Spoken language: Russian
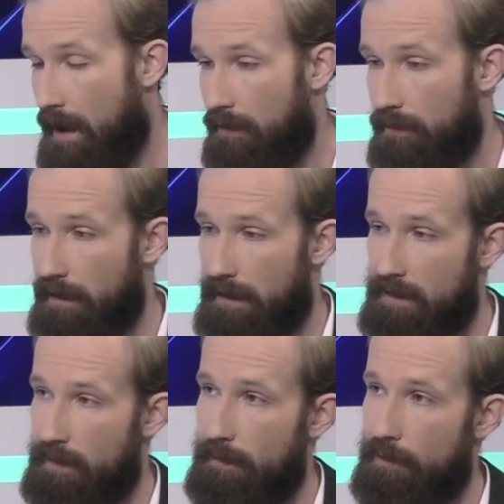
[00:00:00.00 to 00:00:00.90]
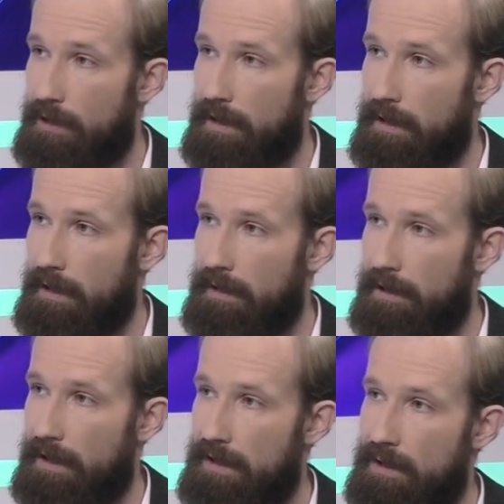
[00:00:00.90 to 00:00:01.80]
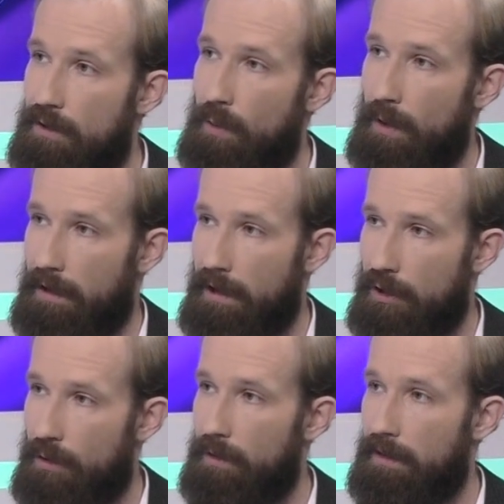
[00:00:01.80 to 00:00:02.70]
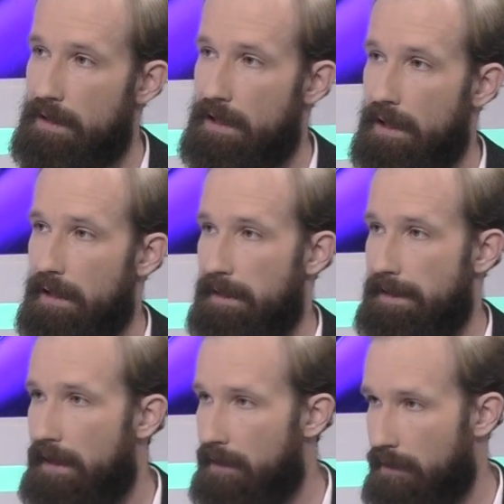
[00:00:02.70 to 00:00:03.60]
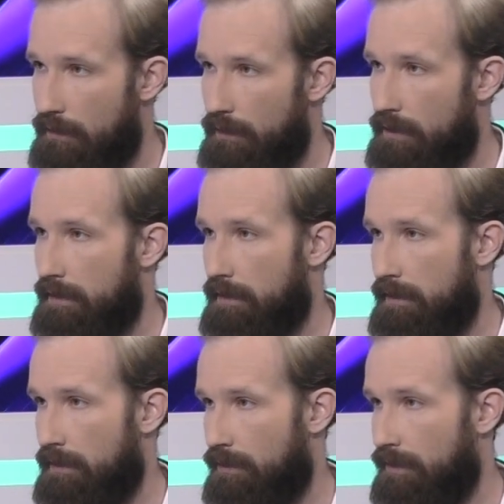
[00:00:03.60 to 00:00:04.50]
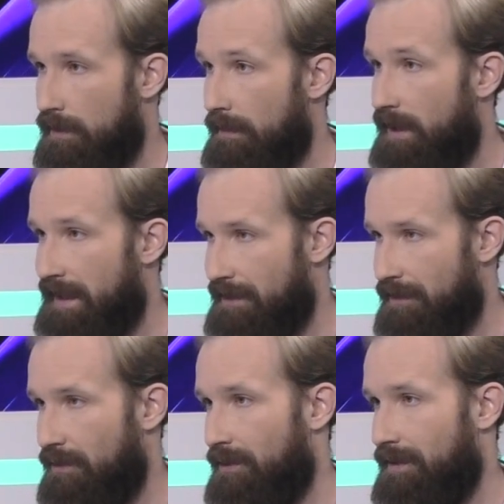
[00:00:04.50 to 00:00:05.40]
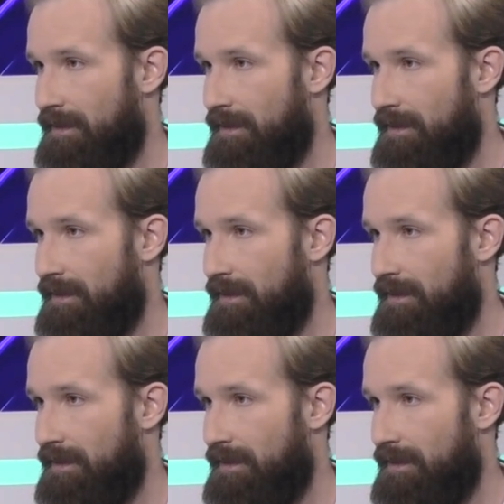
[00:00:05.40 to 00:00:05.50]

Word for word: Вот хотелось бы немножко начать с истории. Да? Что это за день такой, э, что это за праздник такой?